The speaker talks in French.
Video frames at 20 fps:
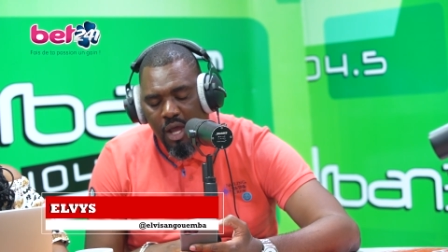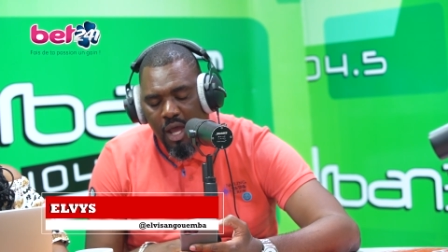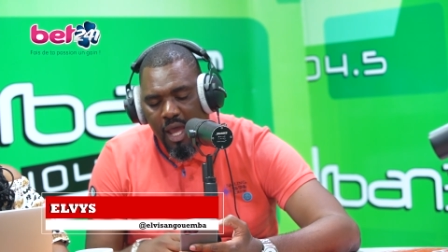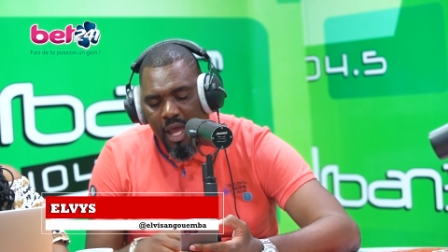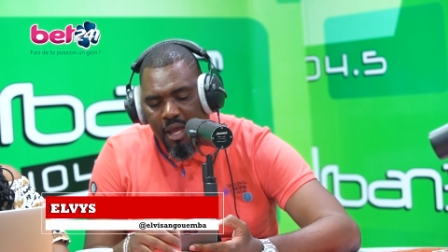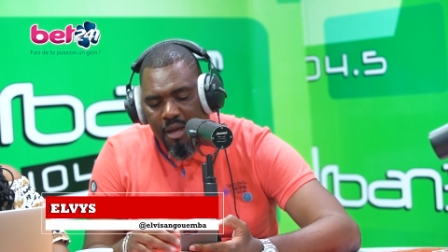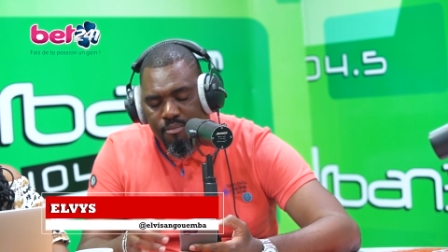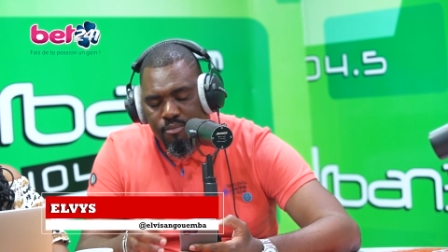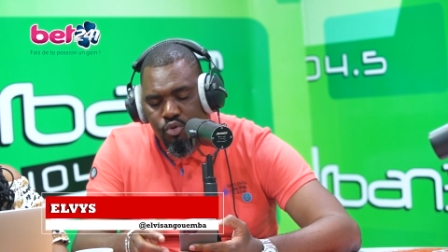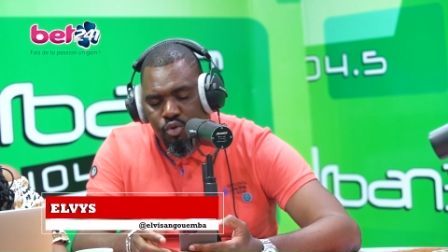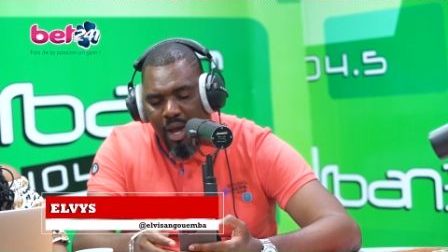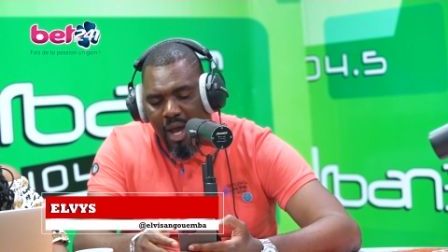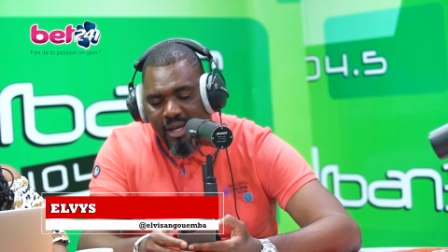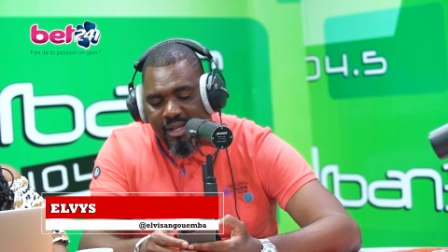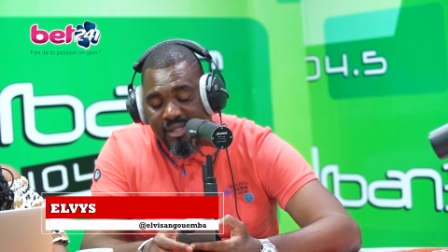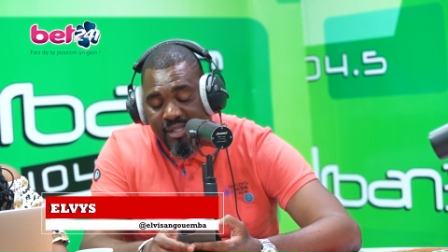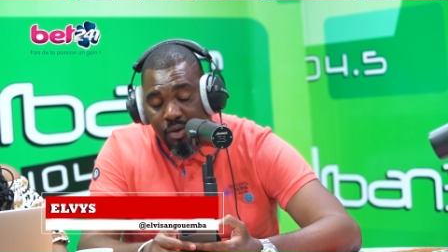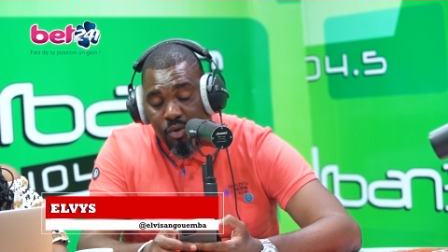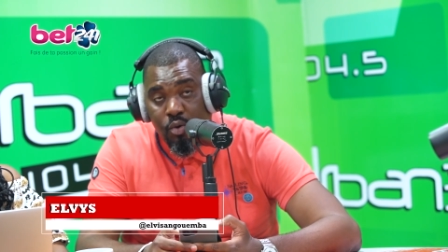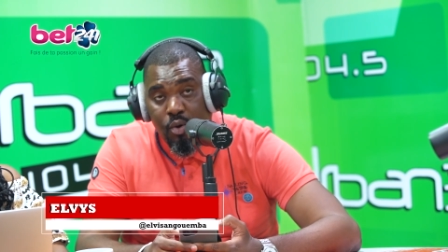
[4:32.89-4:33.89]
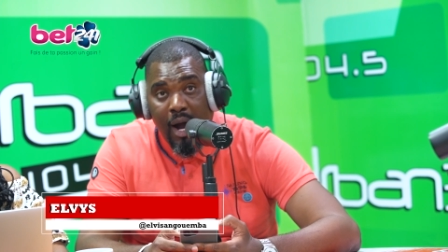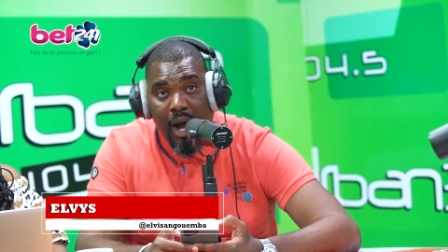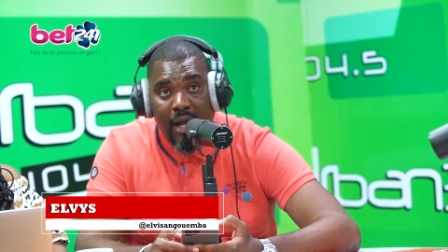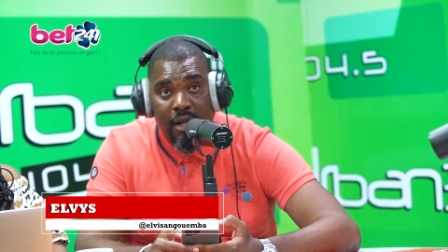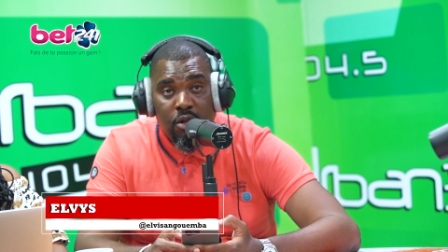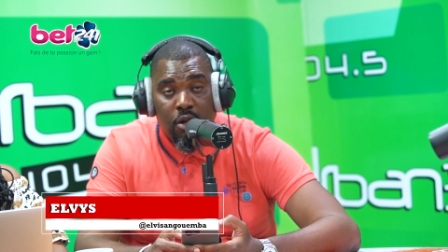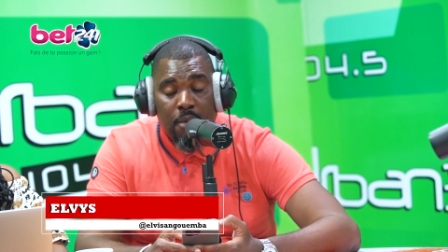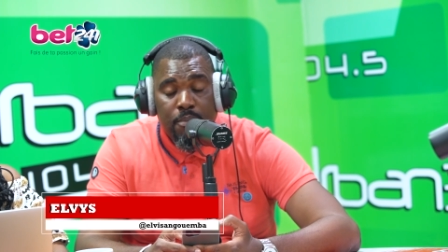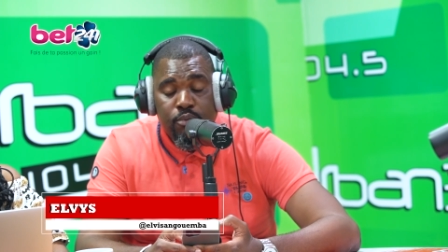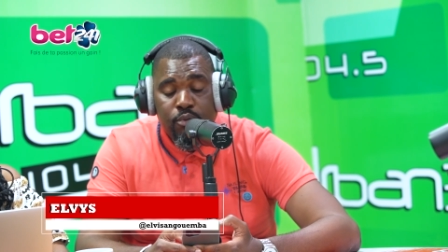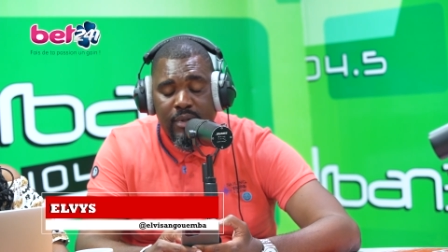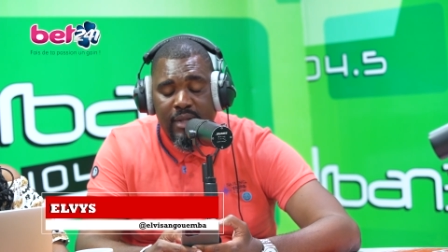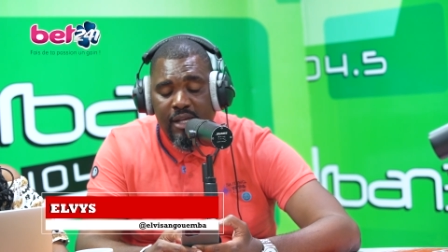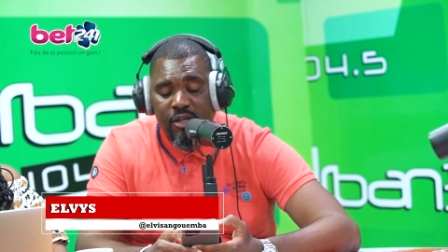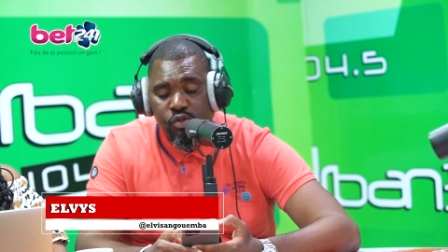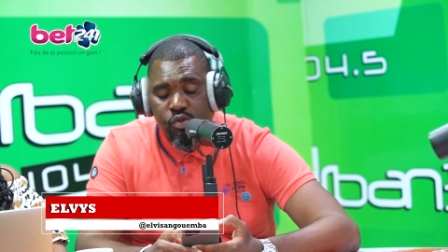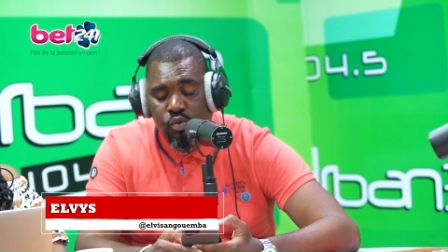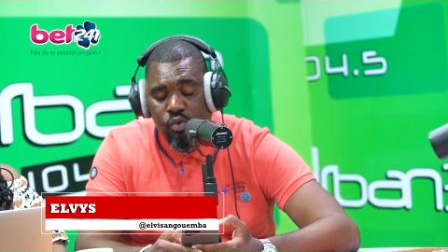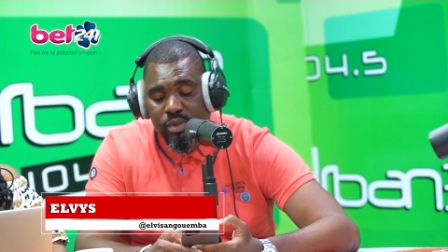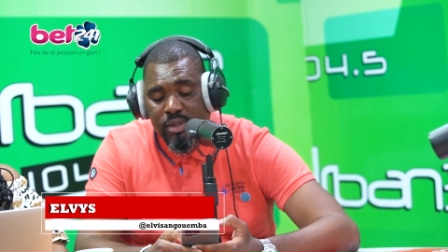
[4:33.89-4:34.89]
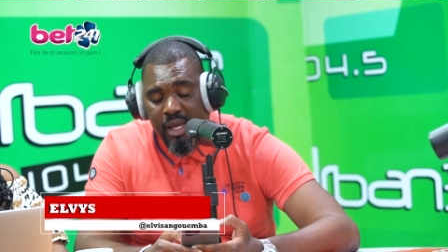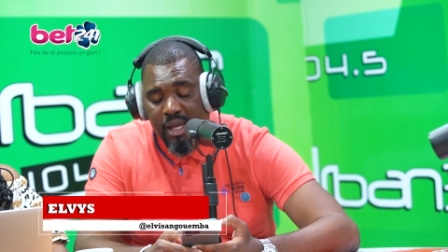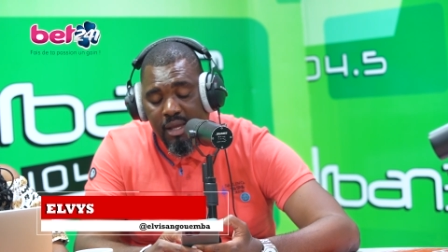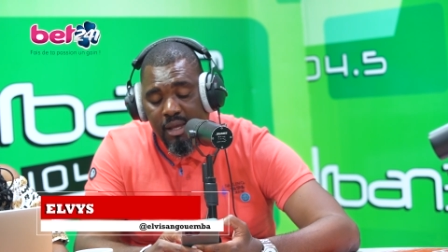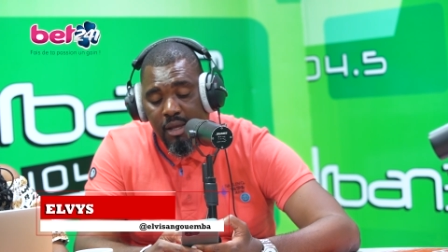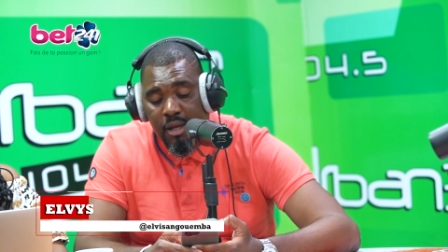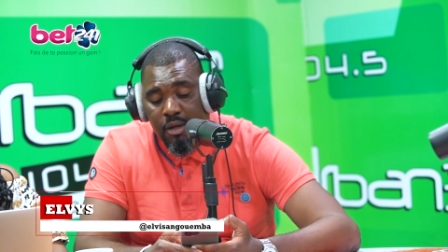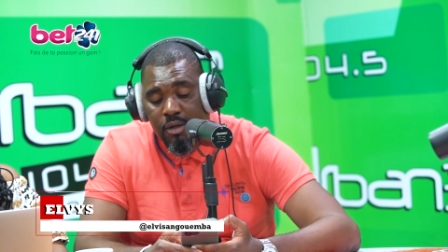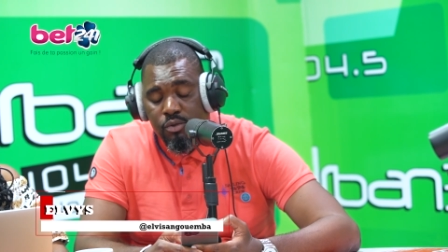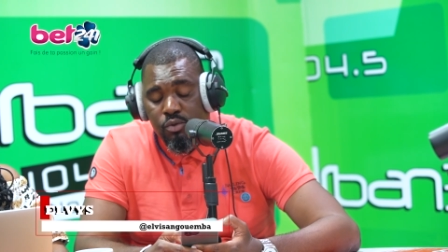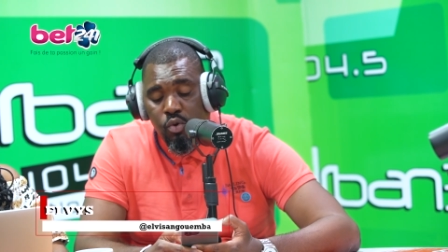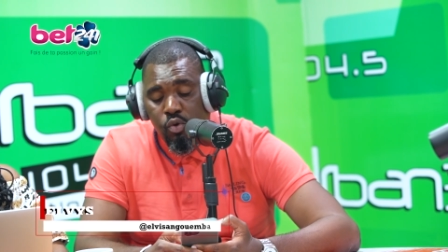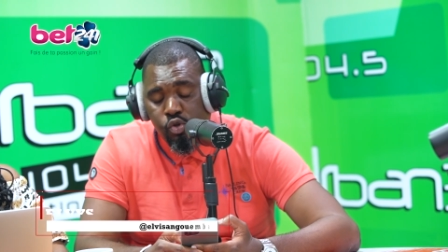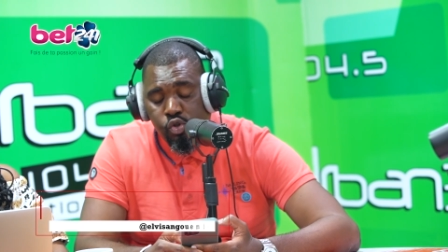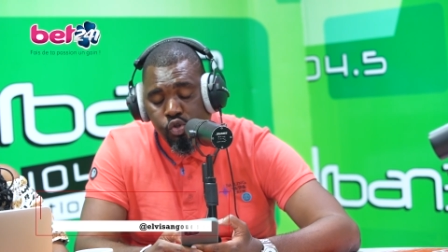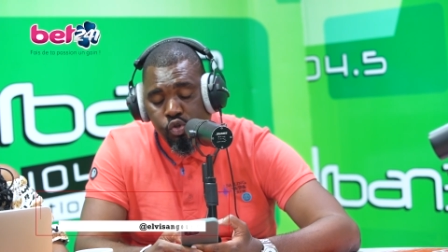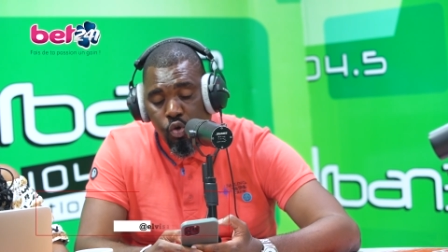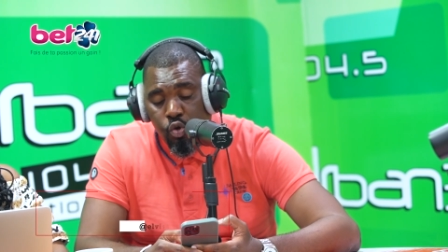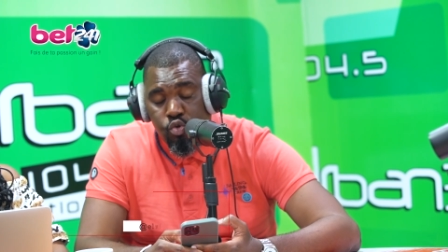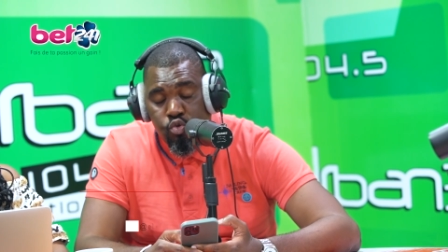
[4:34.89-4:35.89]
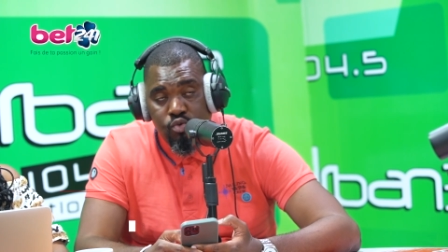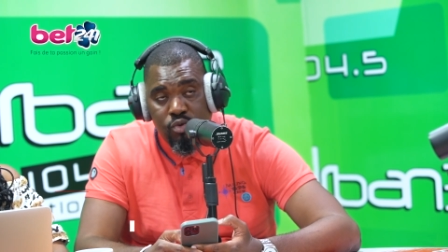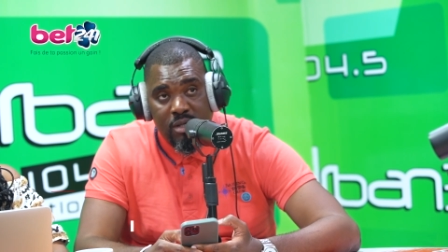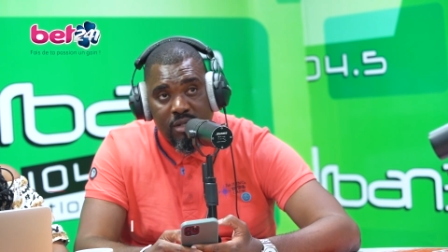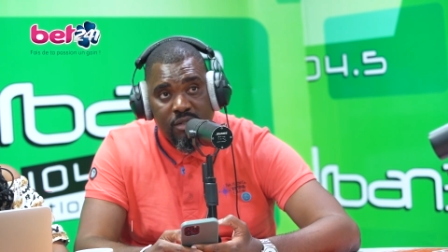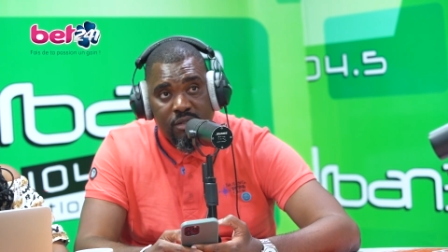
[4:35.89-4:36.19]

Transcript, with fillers: 1 but à 0. Alors, pour les journées d'aujourd'hui,